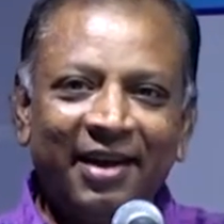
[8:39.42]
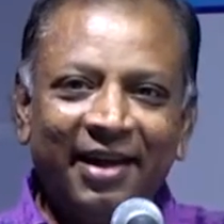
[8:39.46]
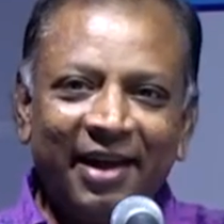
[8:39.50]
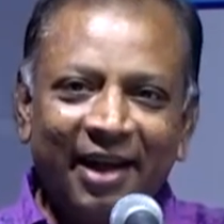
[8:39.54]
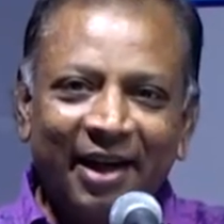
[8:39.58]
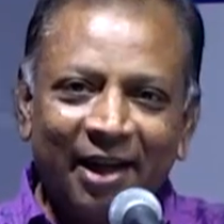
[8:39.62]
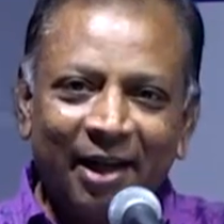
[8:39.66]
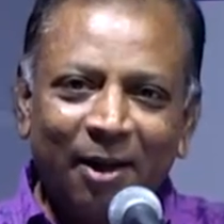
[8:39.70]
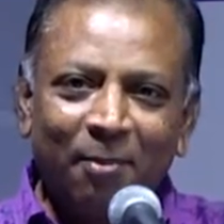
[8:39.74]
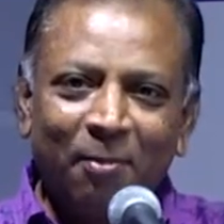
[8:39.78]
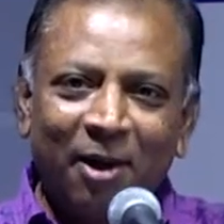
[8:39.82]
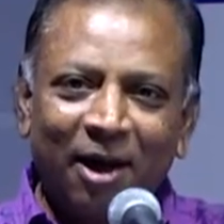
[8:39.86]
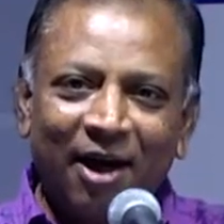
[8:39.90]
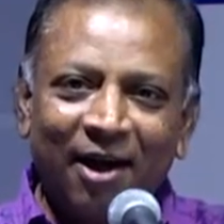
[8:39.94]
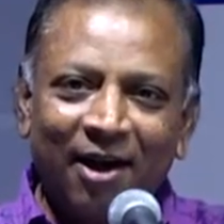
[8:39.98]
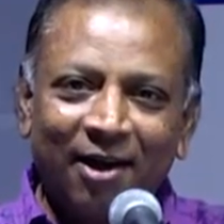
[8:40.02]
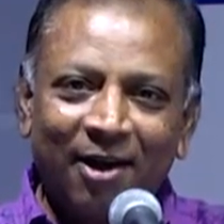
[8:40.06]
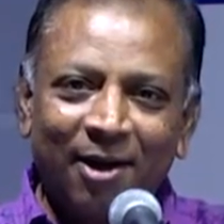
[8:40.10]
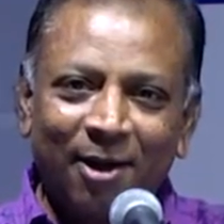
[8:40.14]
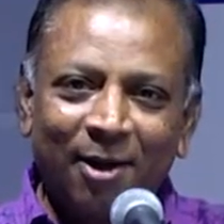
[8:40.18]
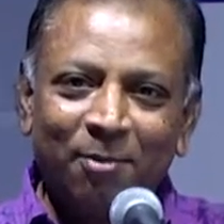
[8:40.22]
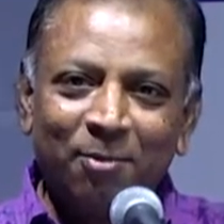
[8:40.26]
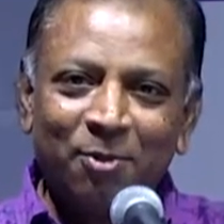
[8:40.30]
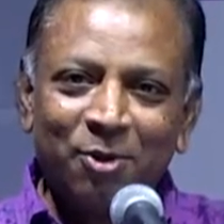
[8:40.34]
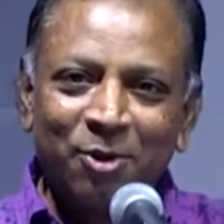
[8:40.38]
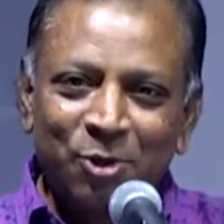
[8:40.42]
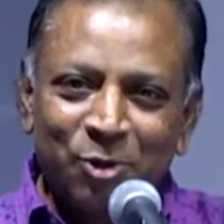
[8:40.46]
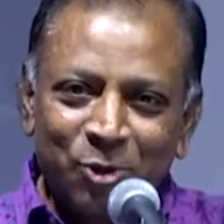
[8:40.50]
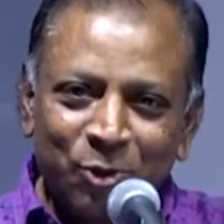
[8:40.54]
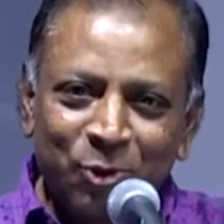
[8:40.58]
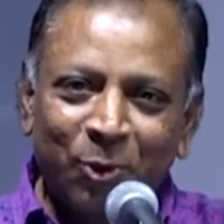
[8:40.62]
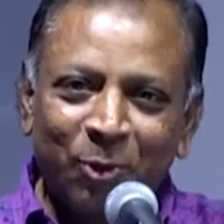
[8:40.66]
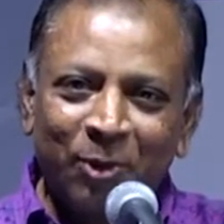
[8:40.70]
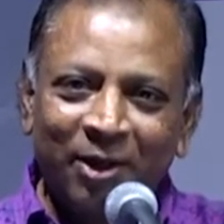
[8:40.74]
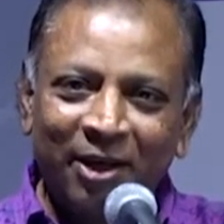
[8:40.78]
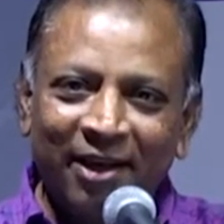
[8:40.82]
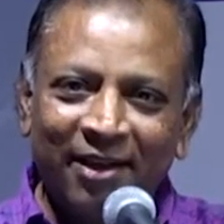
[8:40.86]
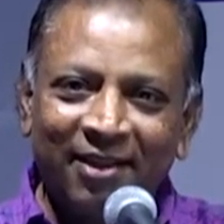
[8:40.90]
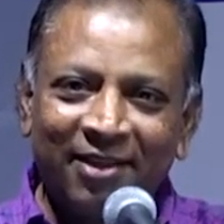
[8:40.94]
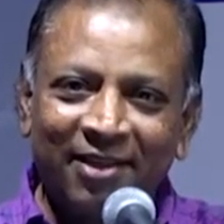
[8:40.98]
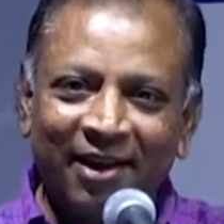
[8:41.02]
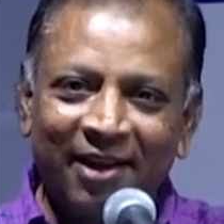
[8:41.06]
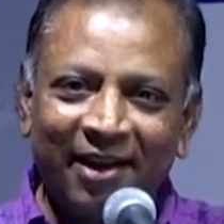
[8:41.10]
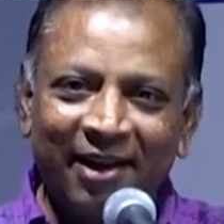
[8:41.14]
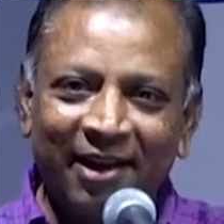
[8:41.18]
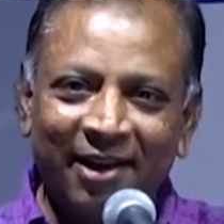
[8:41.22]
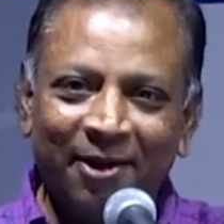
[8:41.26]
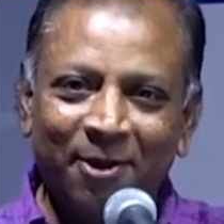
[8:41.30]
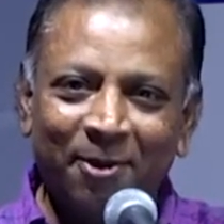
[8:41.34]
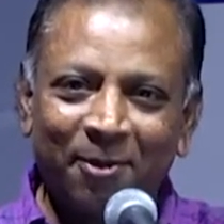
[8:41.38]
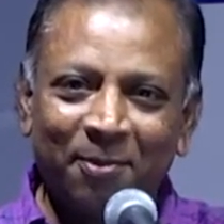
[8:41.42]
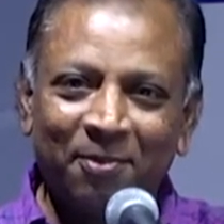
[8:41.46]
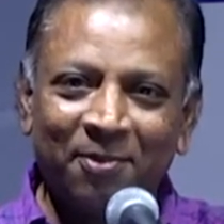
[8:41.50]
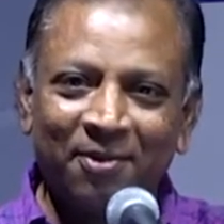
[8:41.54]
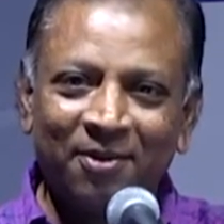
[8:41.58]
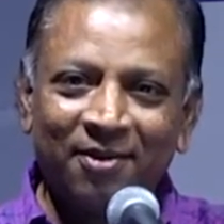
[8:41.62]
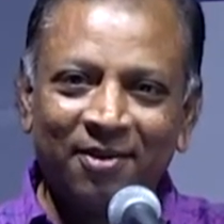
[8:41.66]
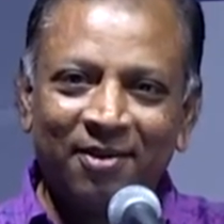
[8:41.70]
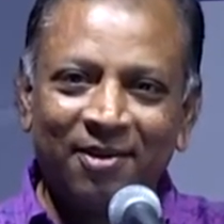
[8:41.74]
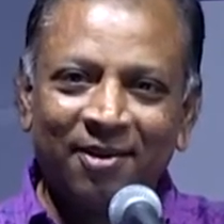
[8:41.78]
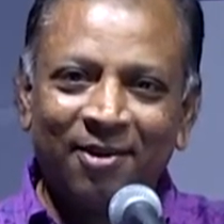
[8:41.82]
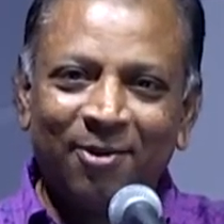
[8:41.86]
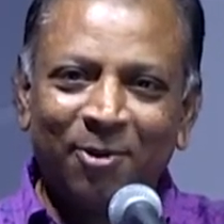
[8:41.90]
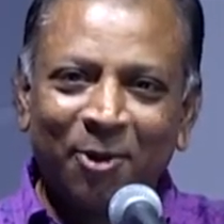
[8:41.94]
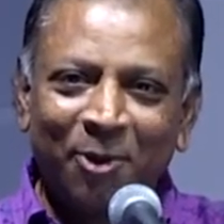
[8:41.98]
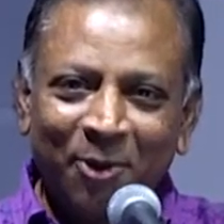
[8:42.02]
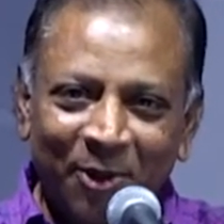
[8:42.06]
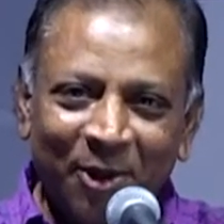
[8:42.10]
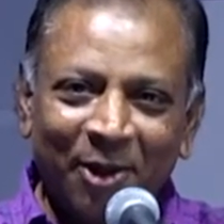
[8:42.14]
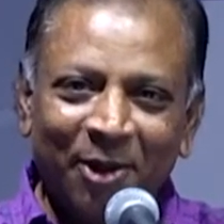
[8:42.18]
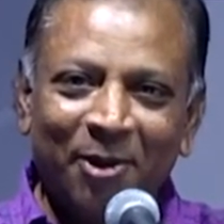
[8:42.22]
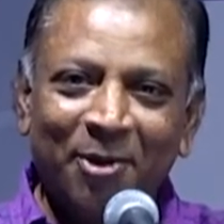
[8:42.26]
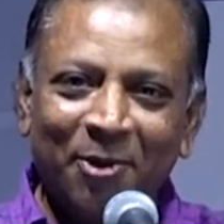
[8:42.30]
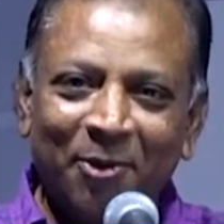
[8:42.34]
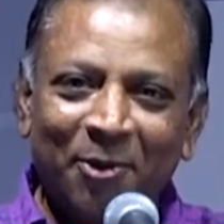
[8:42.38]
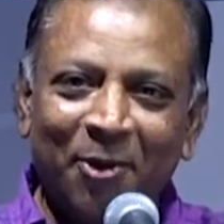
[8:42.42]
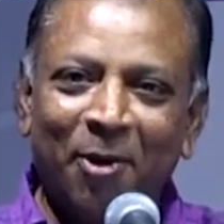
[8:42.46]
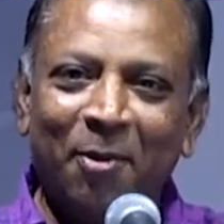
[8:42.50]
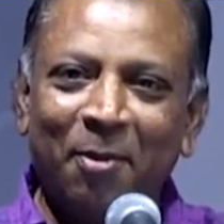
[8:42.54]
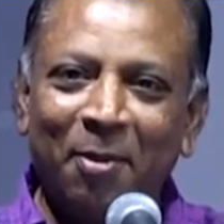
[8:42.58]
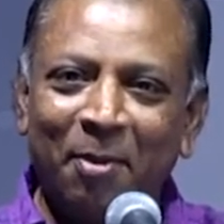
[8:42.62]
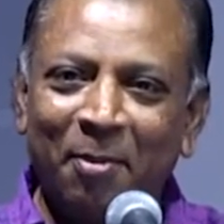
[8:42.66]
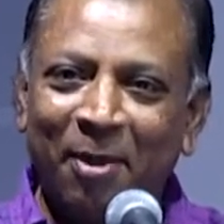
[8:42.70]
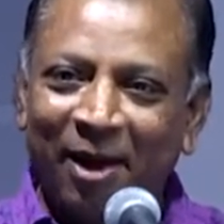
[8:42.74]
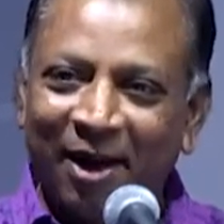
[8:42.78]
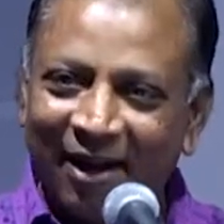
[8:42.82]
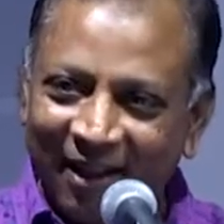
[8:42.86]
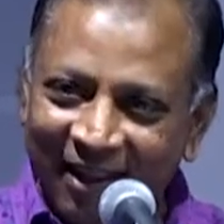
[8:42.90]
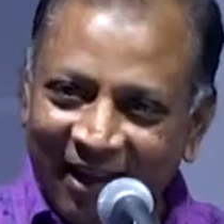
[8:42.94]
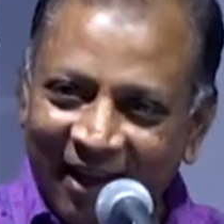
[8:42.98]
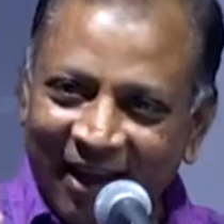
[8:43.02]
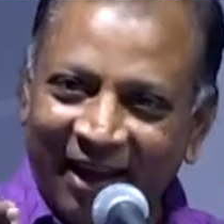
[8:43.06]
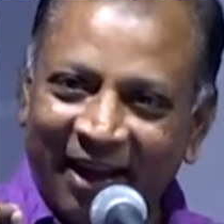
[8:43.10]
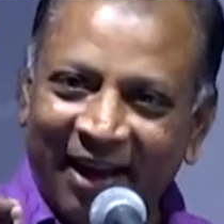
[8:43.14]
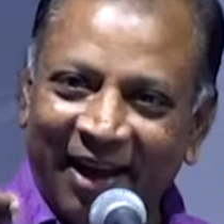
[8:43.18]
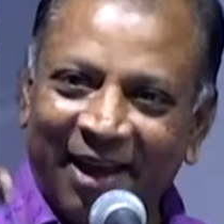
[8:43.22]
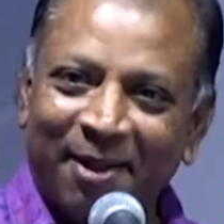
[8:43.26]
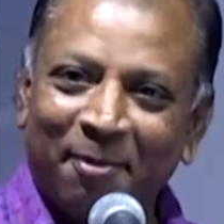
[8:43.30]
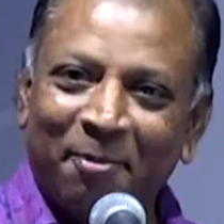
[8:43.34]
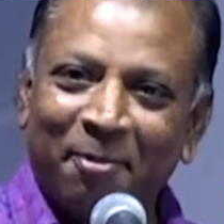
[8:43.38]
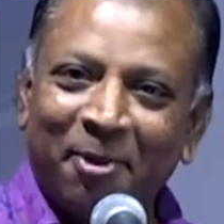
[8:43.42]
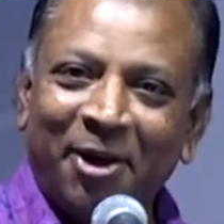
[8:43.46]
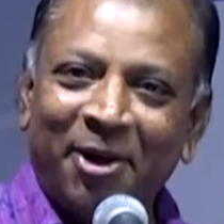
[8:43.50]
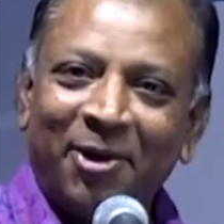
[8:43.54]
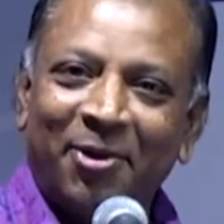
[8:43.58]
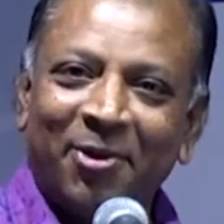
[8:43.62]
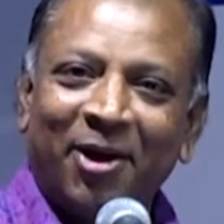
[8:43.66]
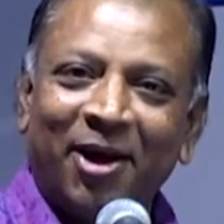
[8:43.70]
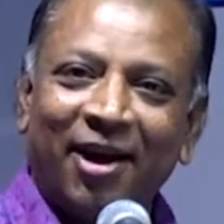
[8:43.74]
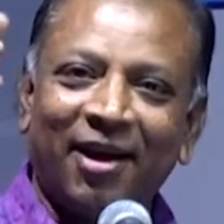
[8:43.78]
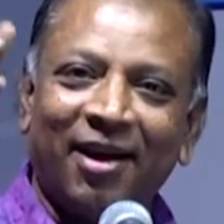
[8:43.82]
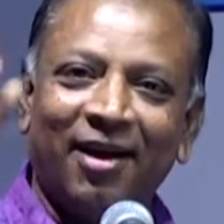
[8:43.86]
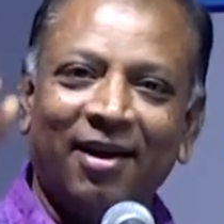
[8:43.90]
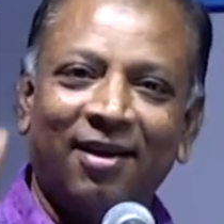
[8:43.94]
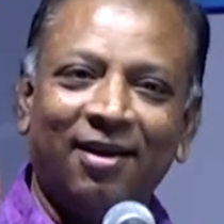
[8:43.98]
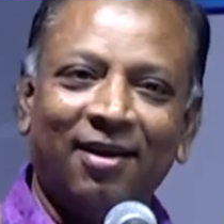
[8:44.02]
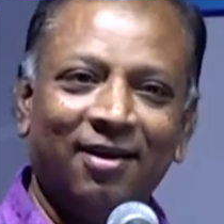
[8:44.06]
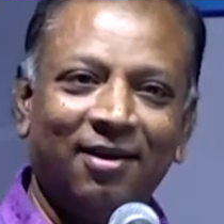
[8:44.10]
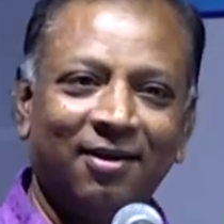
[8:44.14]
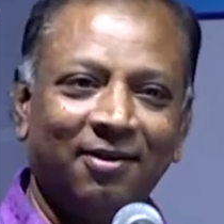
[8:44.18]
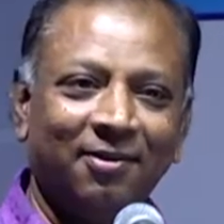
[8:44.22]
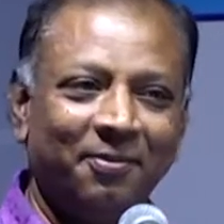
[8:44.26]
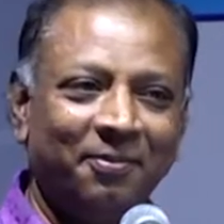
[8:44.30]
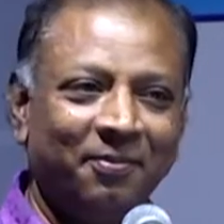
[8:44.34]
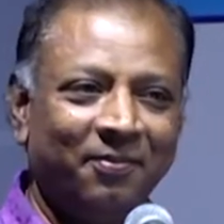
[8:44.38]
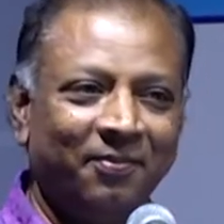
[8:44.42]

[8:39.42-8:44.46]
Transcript: இடமாற்றம் சூட்டை தணிக்கும் உங்களுக்கு கோபமாக இருந்தால் எங்கேயாவது போயிட்டு வாங்கன்னாரு